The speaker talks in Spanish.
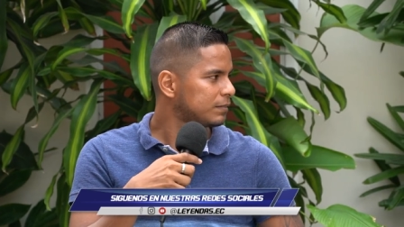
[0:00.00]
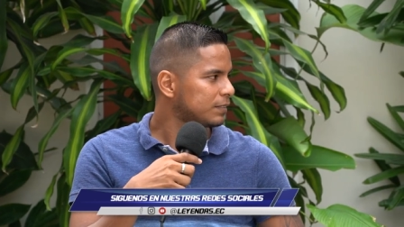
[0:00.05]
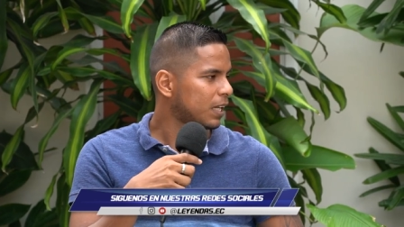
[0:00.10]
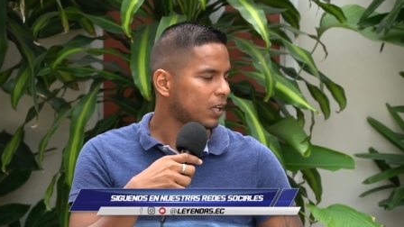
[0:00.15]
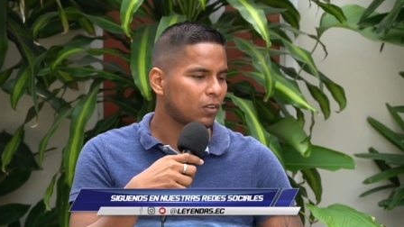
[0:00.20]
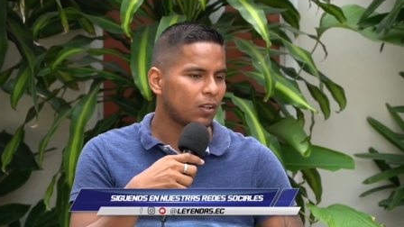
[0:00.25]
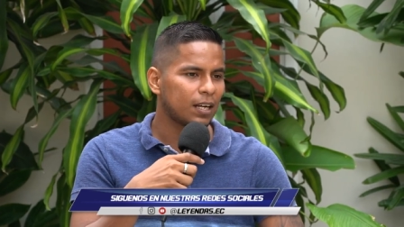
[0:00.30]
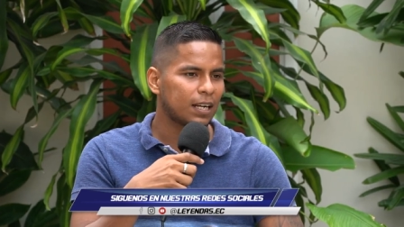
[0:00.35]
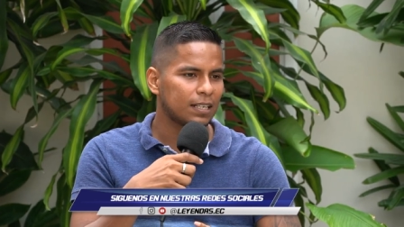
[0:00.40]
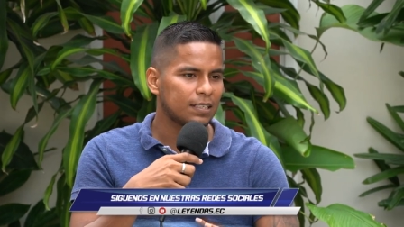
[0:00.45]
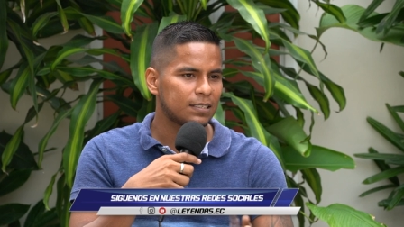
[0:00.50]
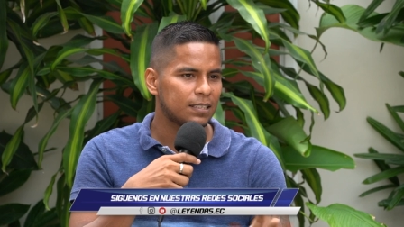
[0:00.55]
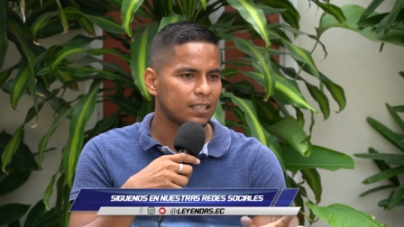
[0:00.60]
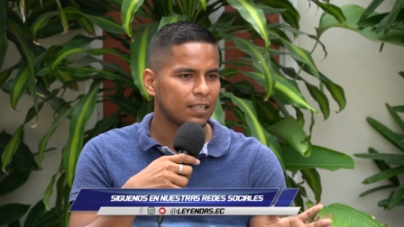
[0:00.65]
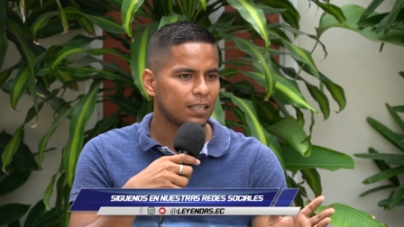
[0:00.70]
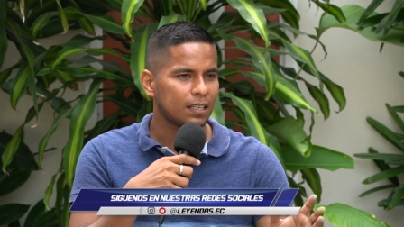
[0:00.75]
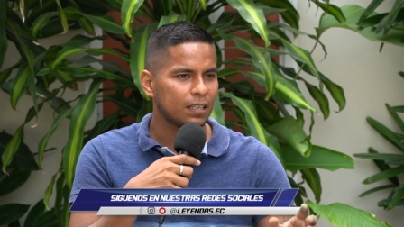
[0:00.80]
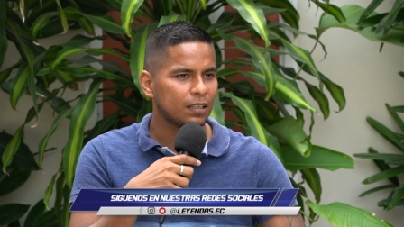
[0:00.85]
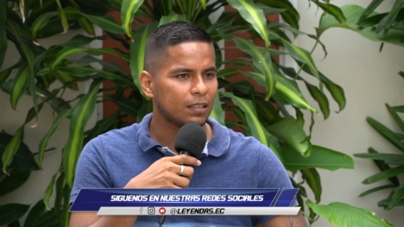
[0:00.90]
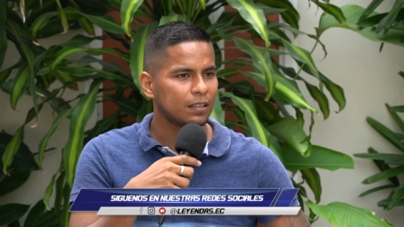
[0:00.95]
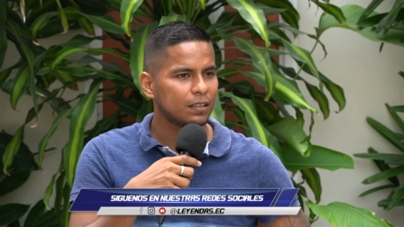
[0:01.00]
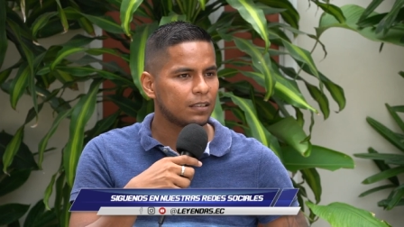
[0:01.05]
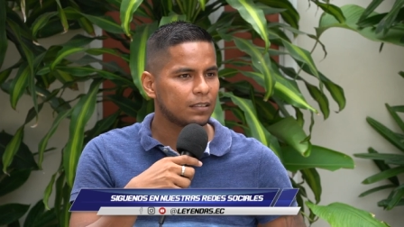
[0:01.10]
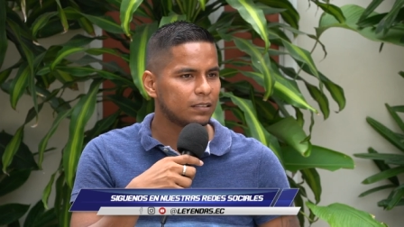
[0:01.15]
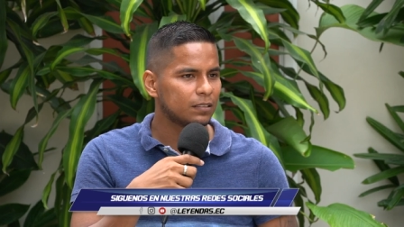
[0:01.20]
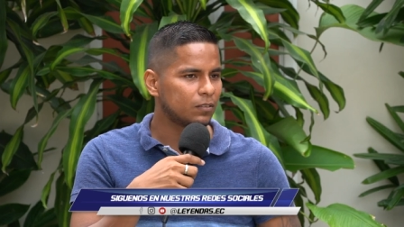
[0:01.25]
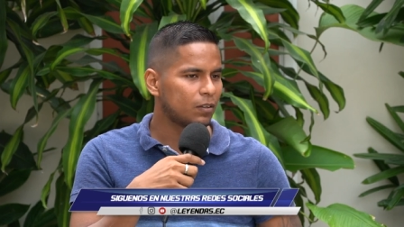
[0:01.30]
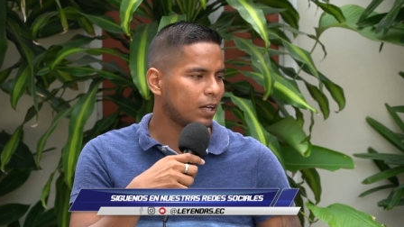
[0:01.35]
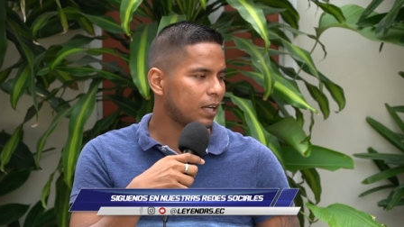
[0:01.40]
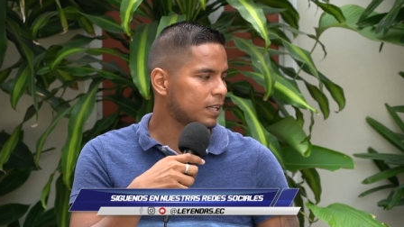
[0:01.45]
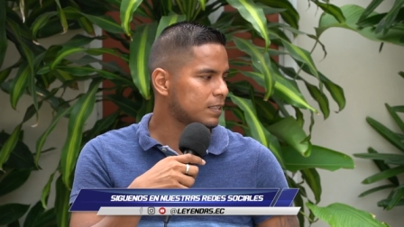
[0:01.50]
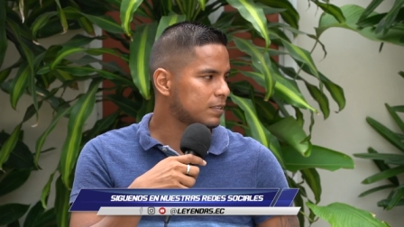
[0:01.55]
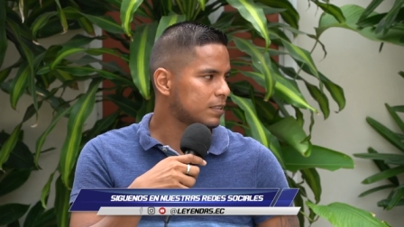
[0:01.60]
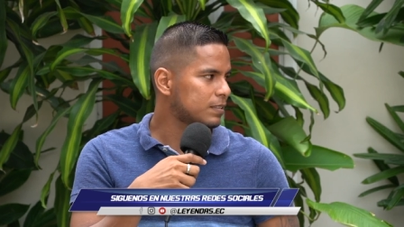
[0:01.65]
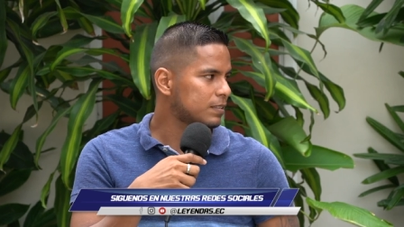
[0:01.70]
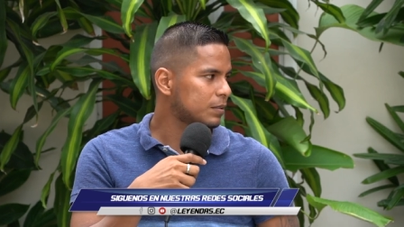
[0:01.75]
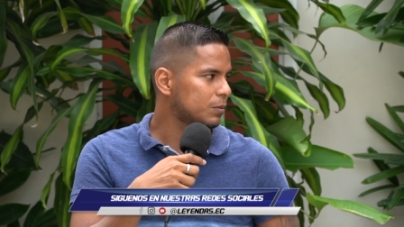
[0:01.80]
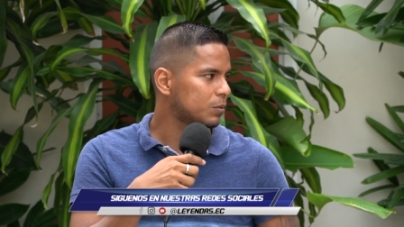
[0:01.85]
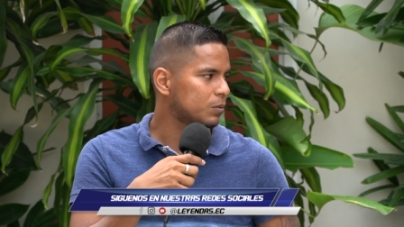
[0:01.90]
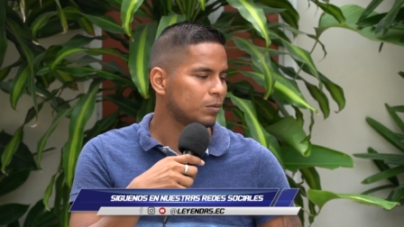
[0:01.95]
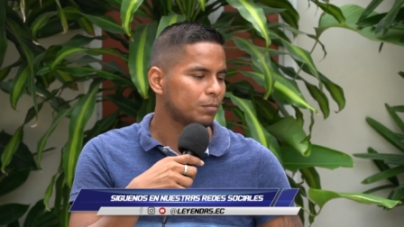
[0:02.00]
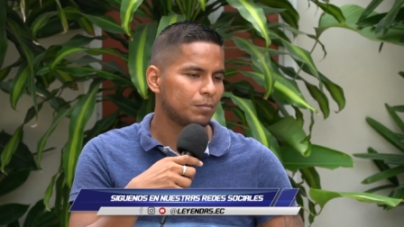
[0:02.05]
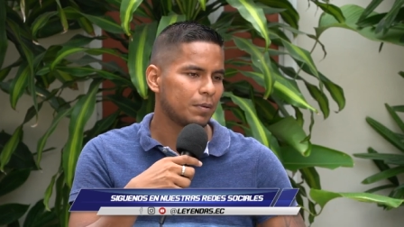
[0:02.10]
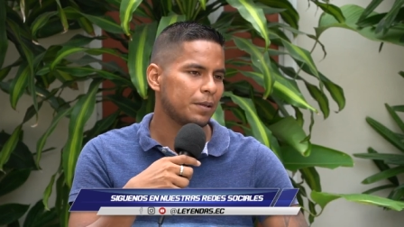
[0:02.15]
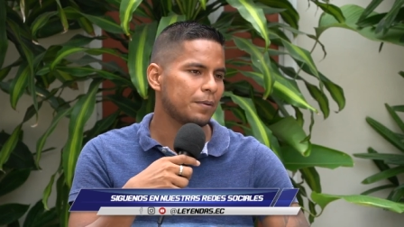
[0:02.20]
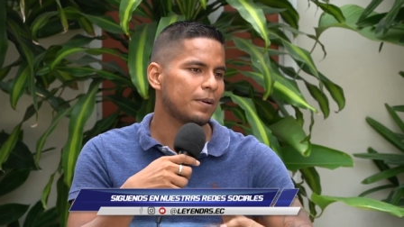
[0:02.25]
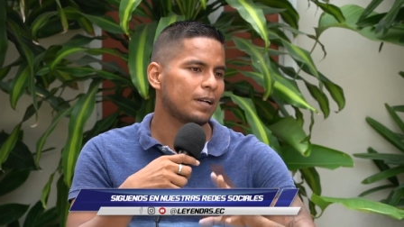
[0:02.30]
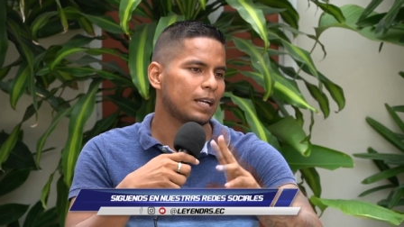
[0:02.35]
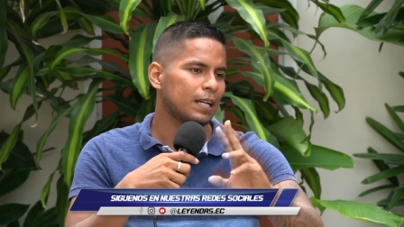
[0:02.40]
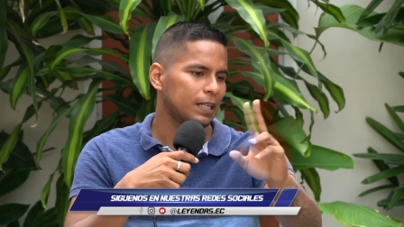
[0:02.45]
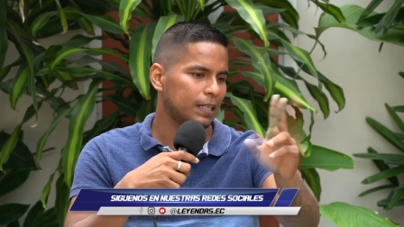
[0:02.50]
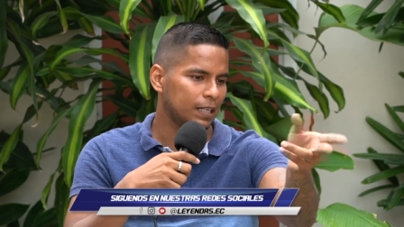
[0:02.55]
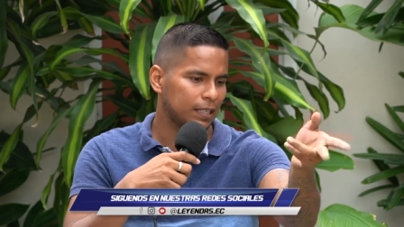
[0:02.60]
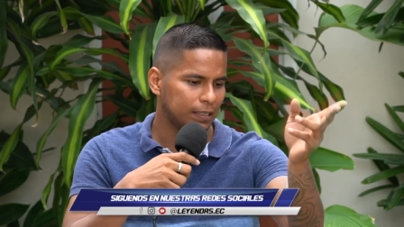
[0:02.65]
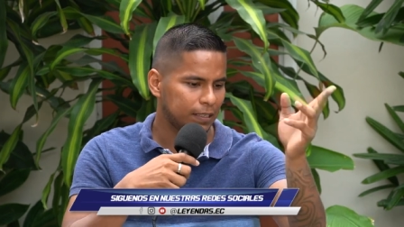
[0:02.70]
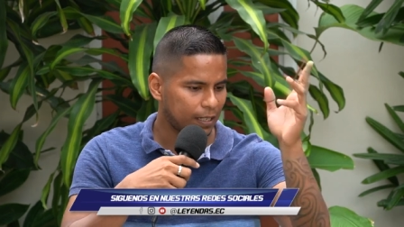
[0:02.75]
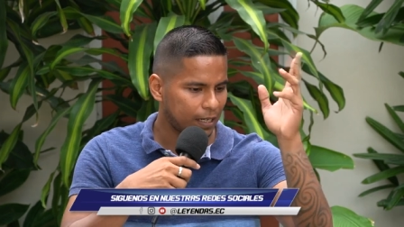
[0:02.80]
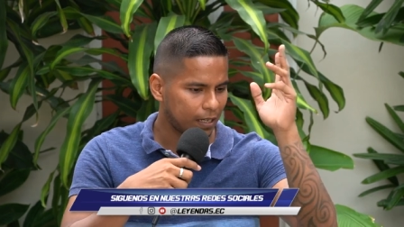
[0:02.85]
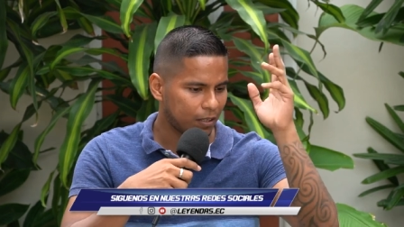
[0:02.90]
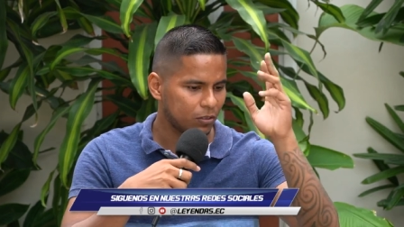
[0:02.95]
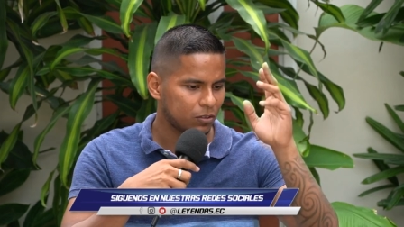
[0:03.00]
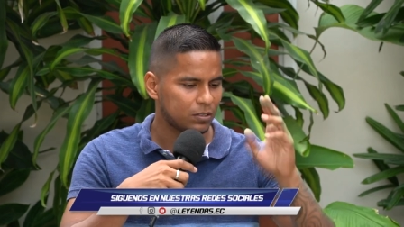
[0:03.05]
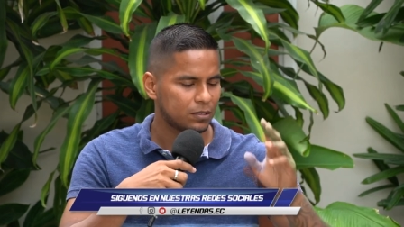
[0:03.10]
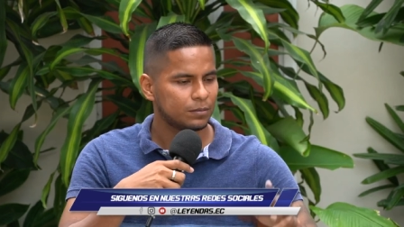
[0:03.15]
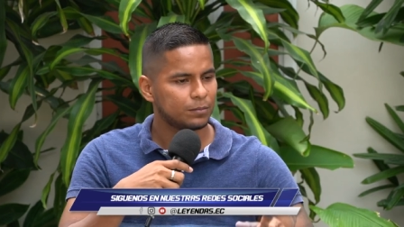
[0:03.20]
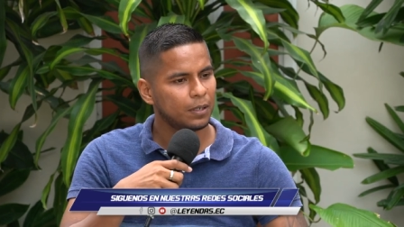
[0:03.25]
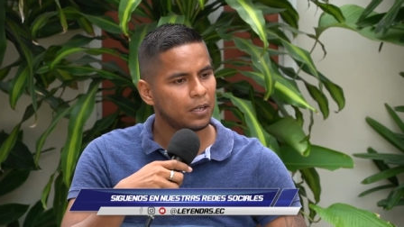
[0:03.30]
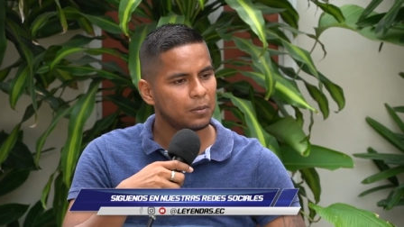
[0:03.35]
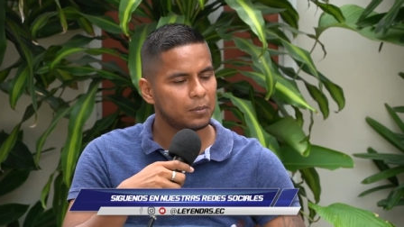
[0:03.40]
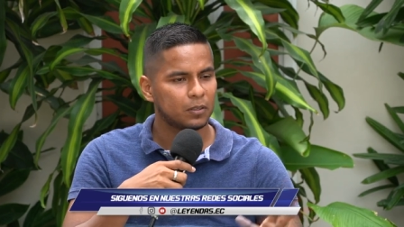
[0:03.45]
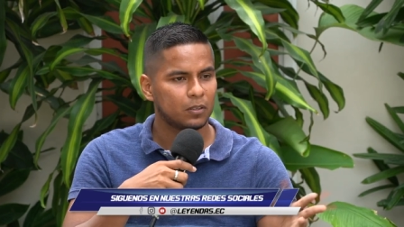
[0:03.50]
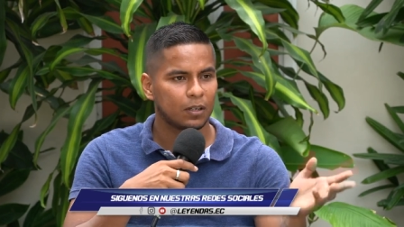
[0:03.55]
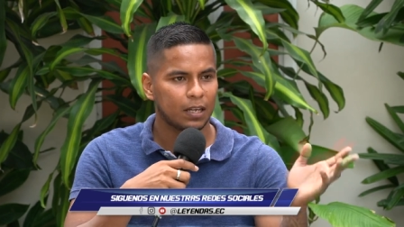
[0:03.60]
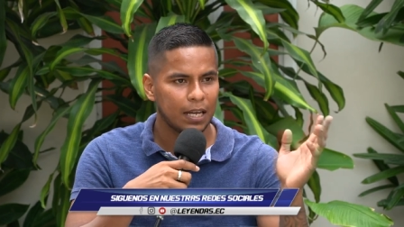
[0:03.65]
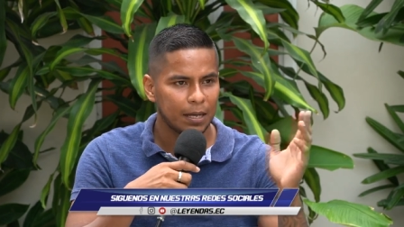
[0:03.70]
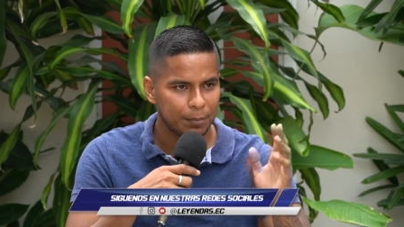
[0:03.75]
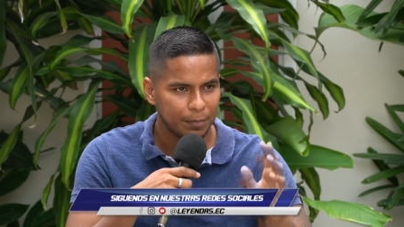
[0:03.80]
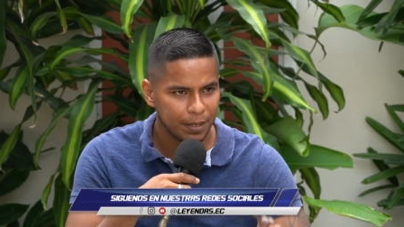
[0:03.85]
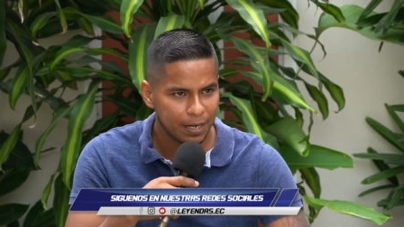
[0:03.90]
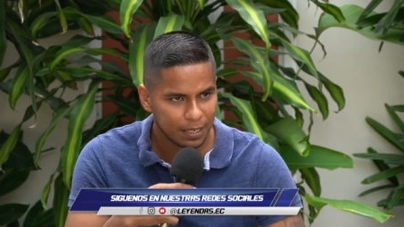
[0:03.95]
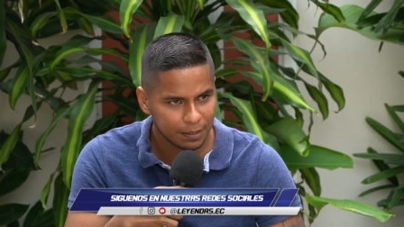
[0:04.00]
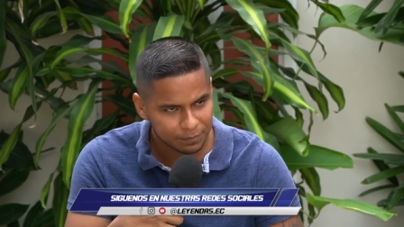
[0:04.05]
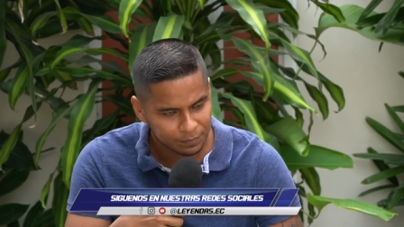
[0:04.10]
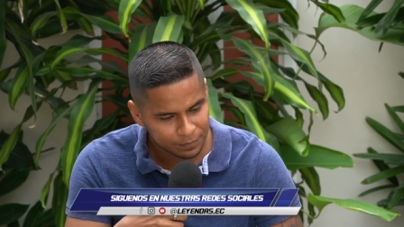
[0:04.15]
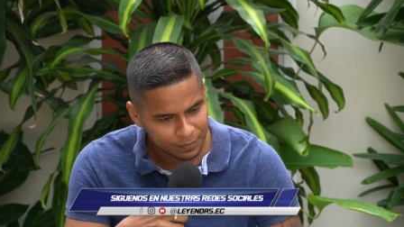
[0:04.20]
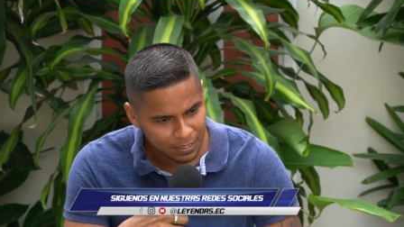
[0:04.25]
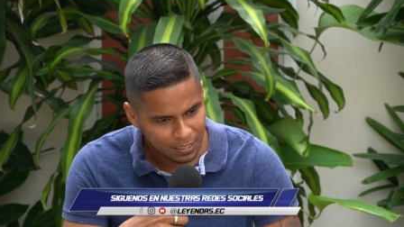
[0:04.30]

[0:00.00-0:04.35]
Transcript: Ya no alcancé, no alcancé ese bus, me iba en el, de las 12. Bueno, me tocaba esperar.